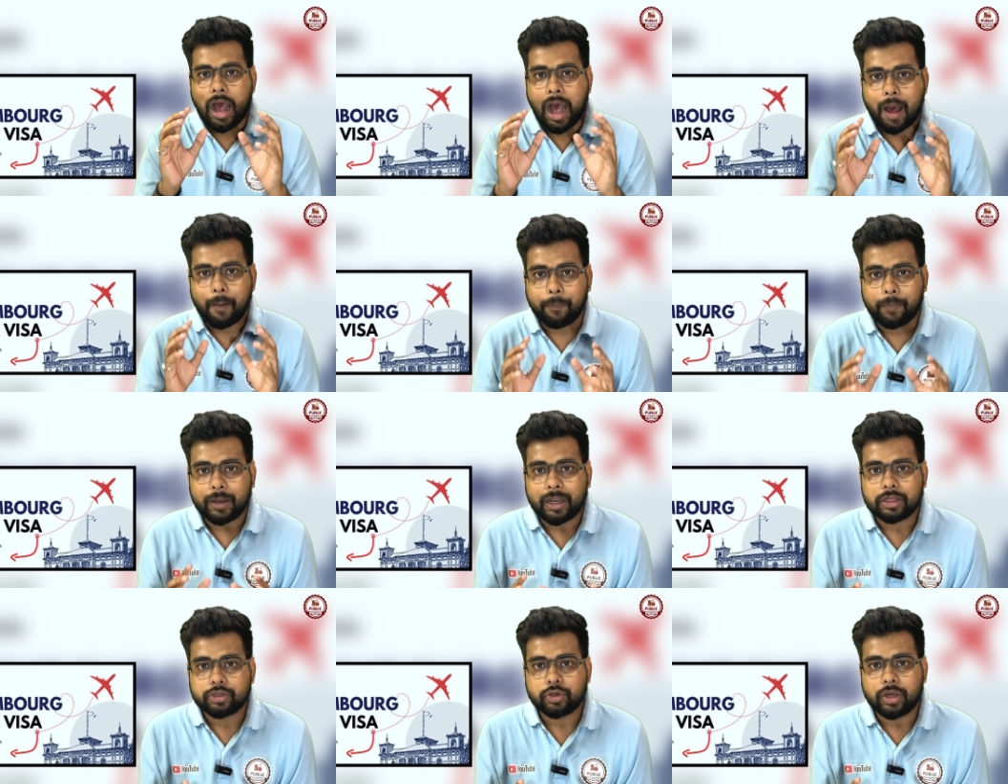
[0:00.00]

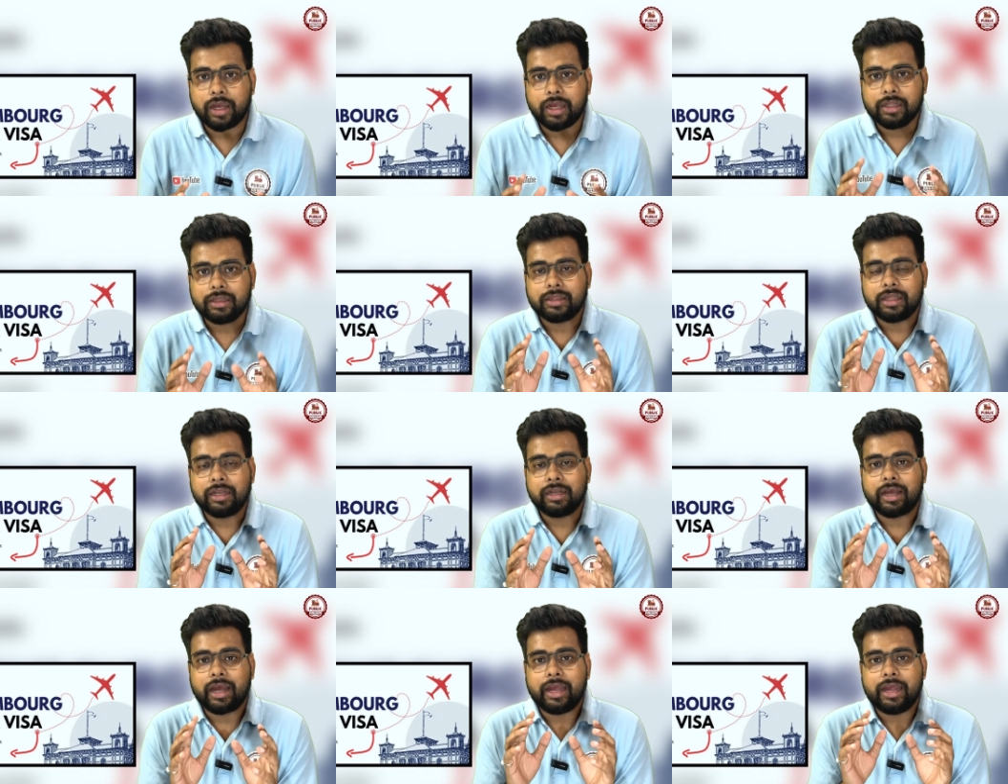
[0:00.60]
अपना जो है
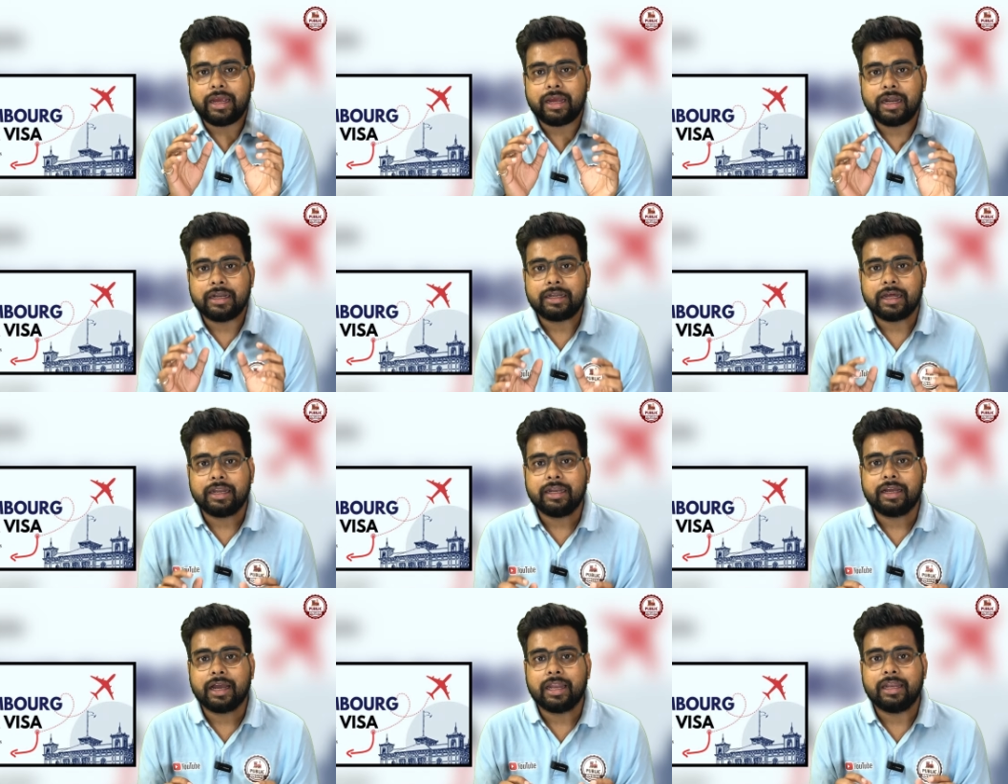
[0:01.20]
दिन का एक घंटा
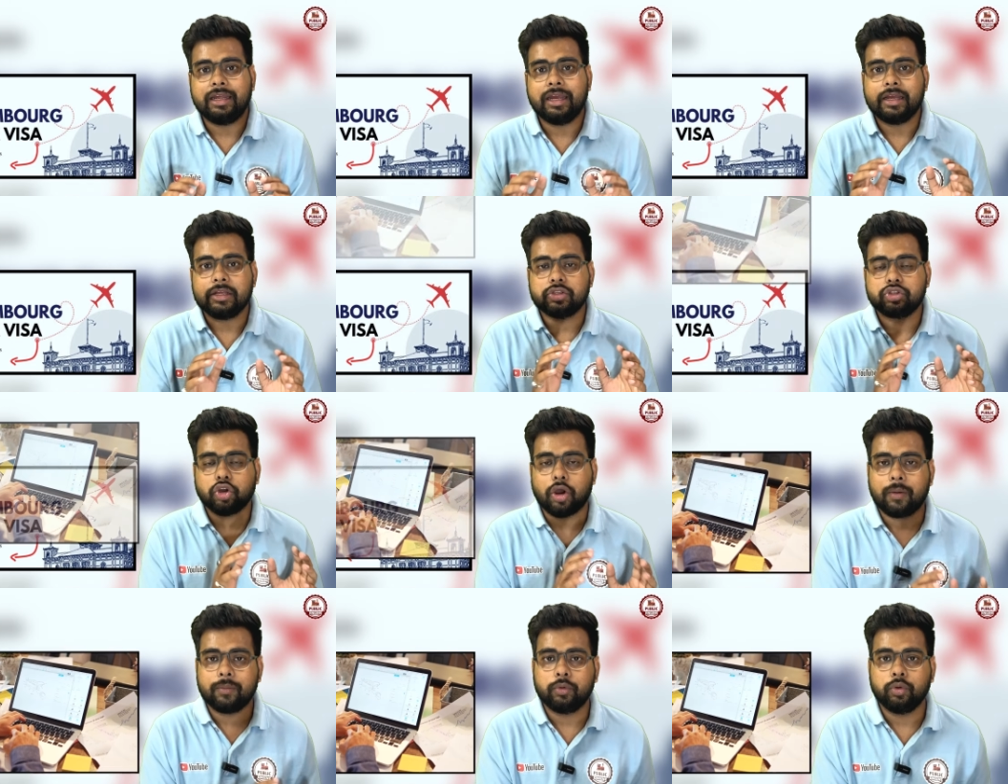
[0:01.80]
निकालिए
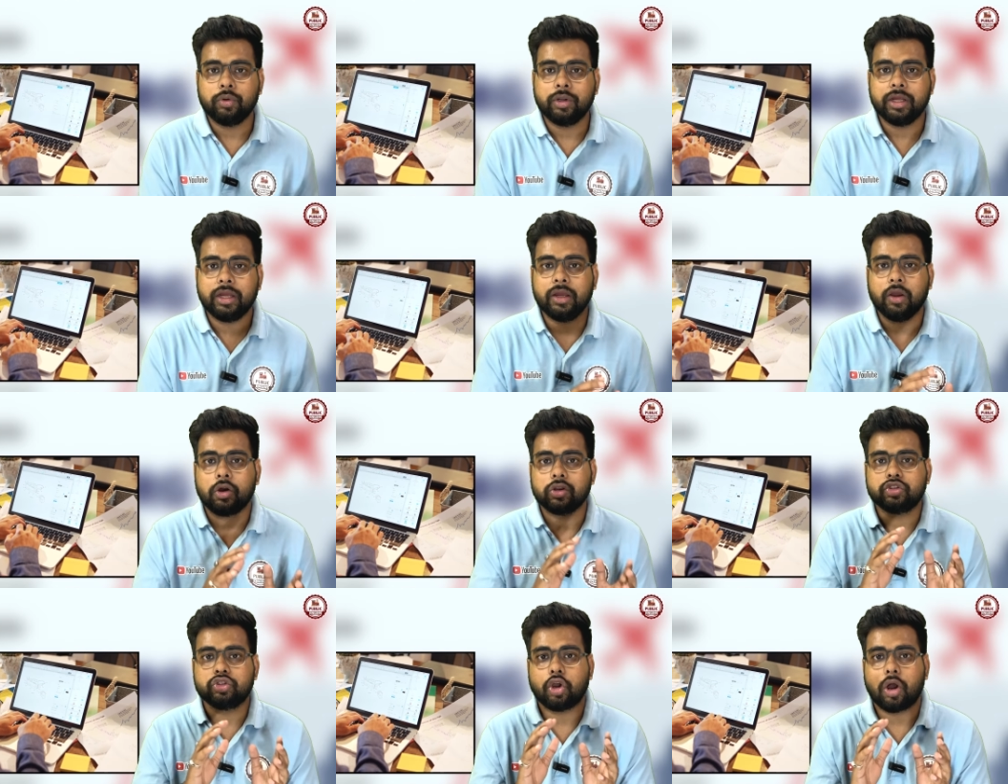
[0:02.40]
जॉब ढूंढिए
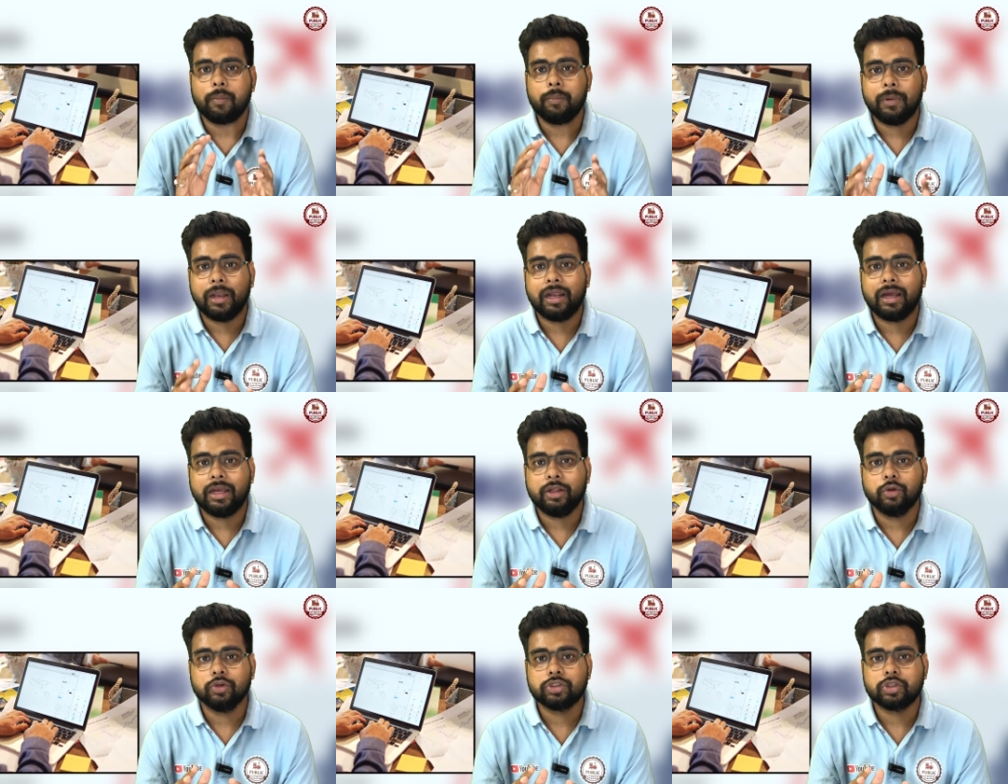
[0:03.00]
और जॉब मिल
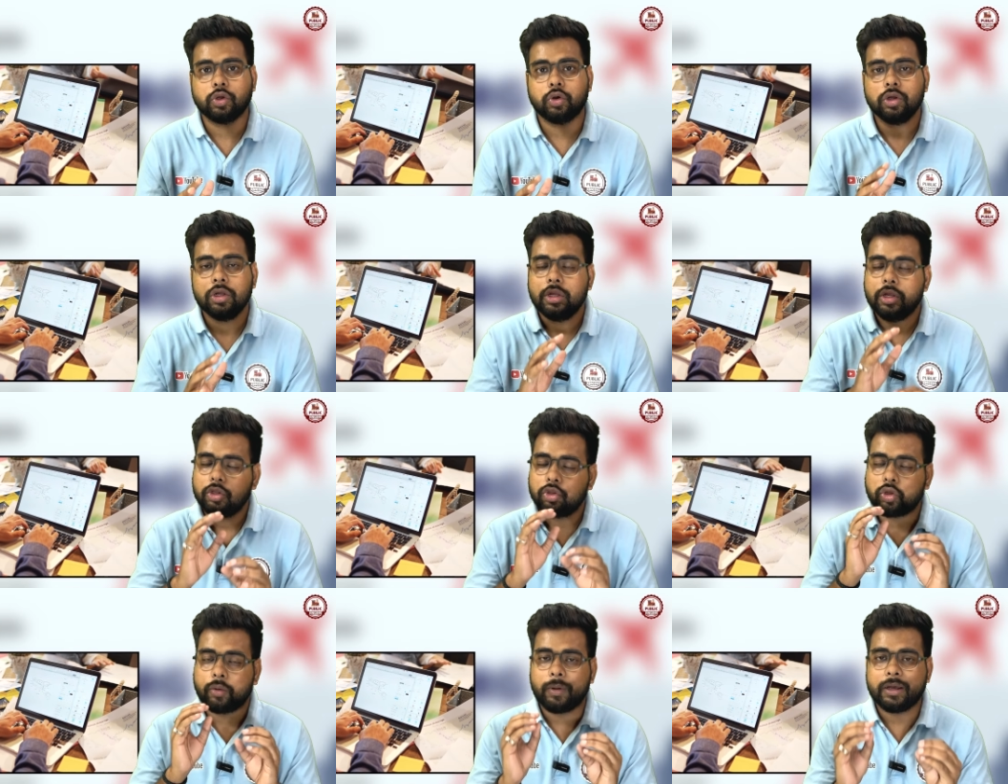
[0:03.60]
गई दोस्तों
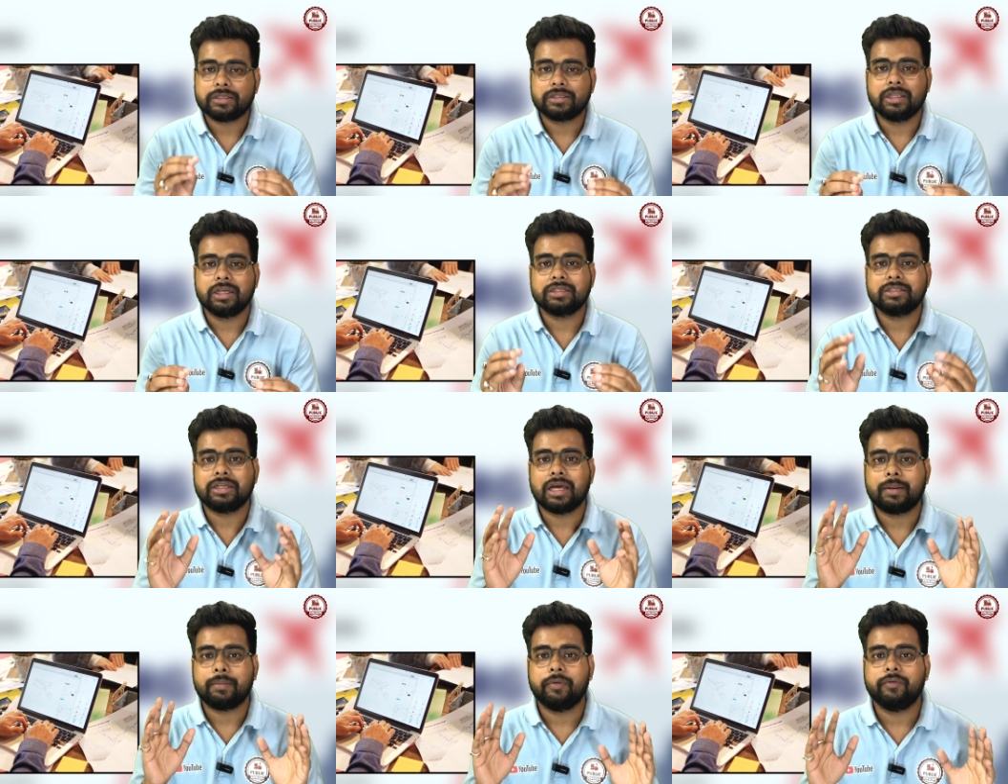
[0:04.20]
तो बस दस
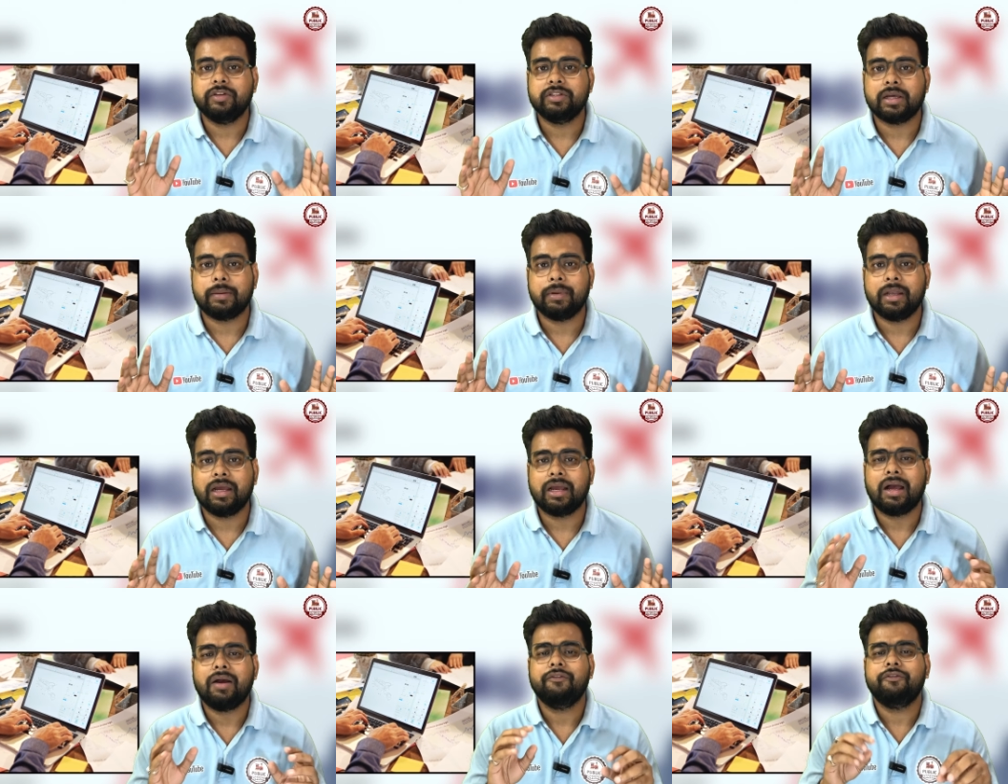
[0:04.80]
हज़ार में वीज़ा
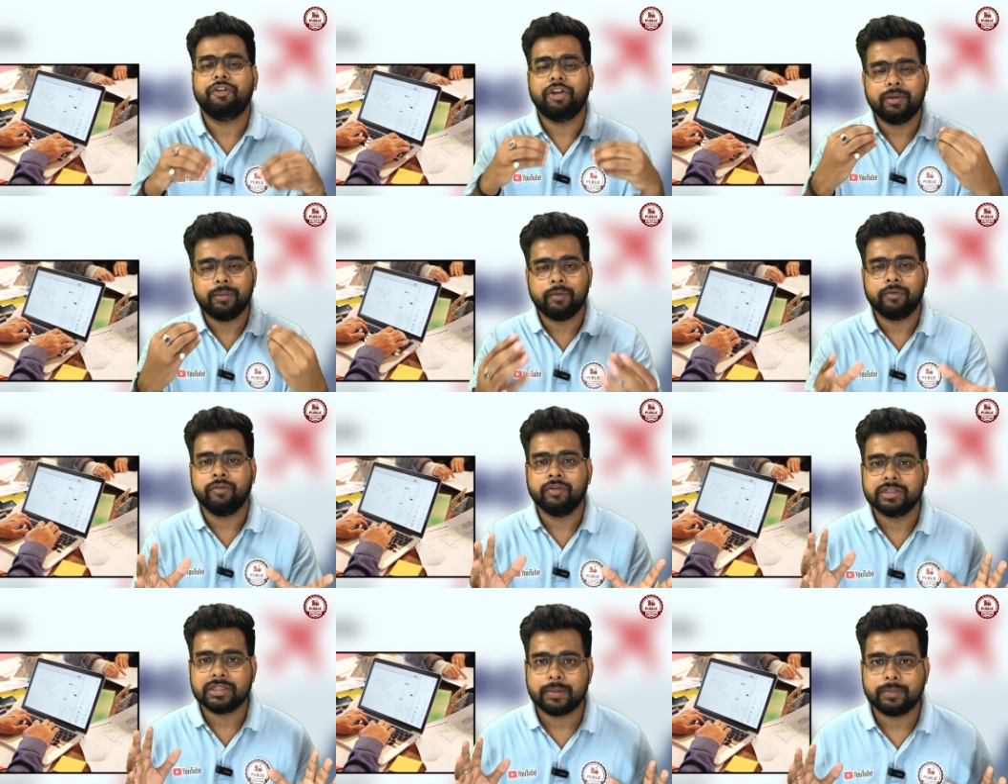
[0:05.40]
मिलेगा फ्री में भी
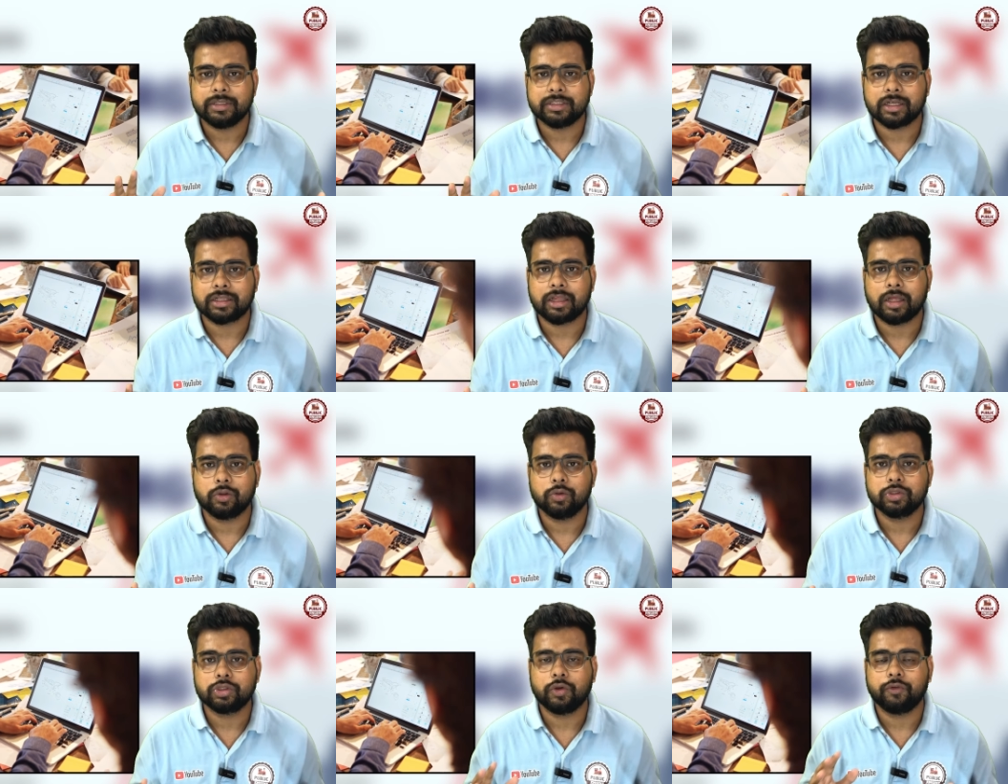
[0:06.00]
वीज़ा मिल सकता है
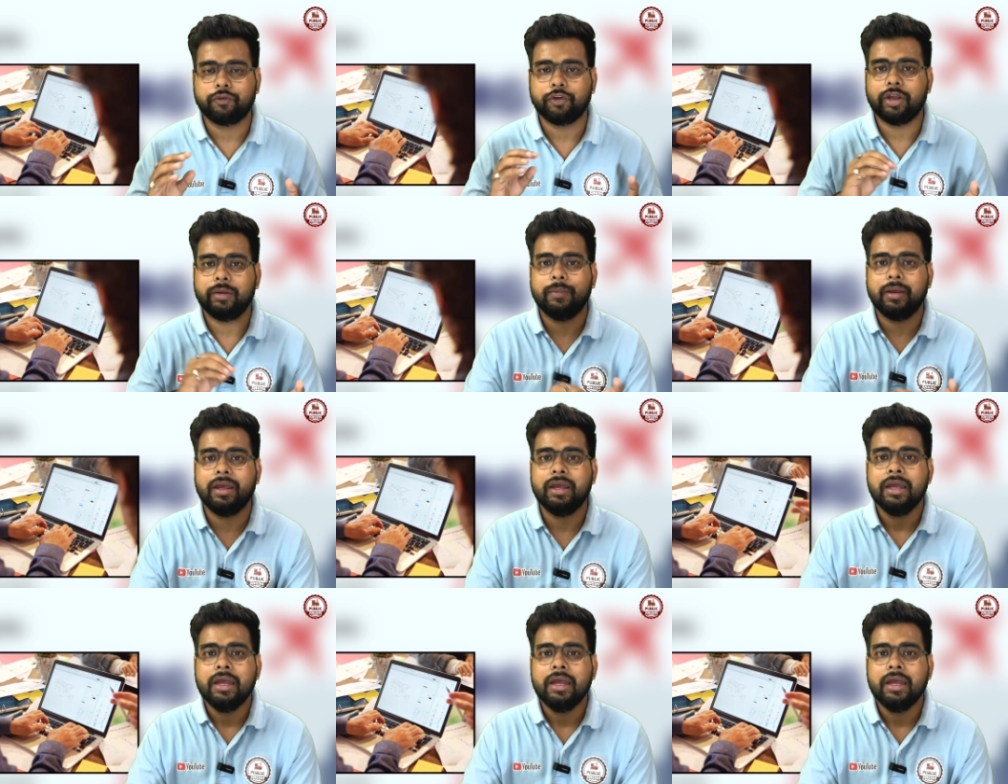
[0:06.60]
दोस्तों फ्री में